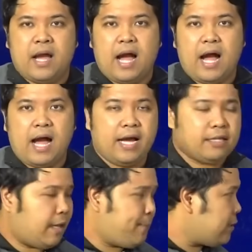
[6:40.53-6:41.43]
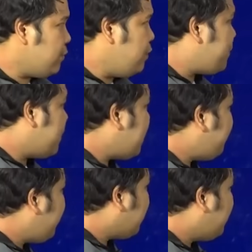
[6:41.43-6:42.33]
At uh, patuloy pa rin
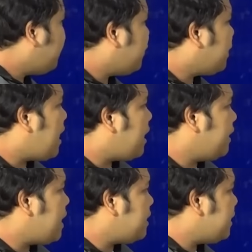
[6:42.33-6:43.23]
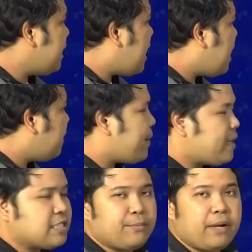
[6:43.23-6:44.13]
namin kayo na inaanyayahan
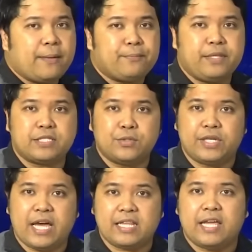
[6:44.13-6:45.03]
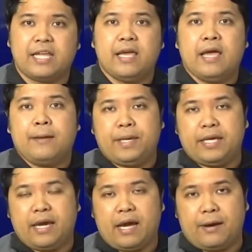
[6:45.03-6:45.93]
para sa mga updates ho natin.
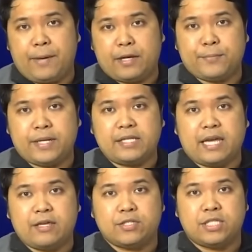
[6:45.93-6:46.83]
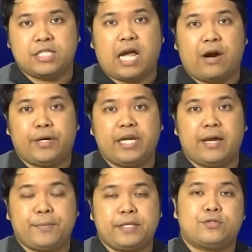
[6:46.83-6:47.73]
May, uh, meron pa rin tayong 6
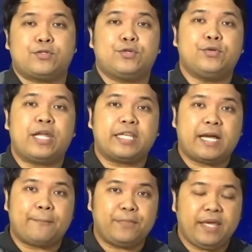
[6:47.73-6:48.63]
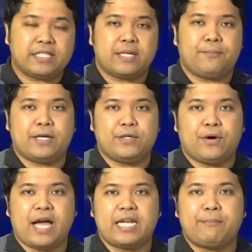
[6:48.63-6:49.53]
hourly update. Yung susunod ho nating update sa
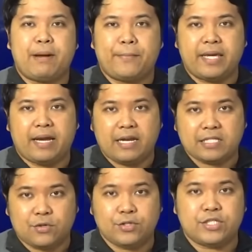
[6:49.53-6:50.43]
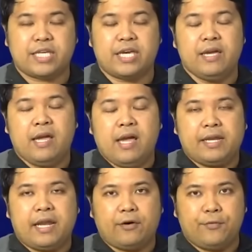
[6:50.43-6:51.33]
Bagyong Hana mamayang alas
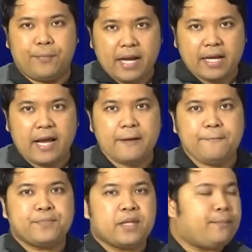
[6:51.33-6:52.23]
11 ng umaga.